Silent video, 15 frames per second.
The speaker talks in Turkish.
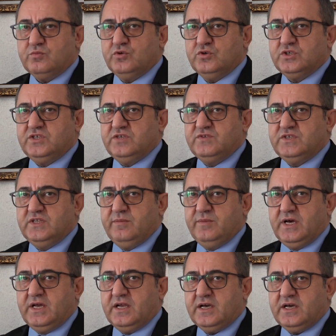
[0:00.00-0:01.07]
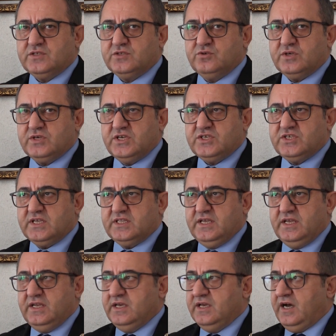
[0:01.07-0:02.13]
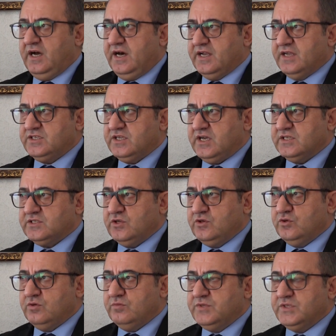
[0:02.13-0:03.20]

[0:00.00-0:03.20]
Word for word: Bunun çiftçiyle bir alakası yok. Gerçekten aracı kazanıyor.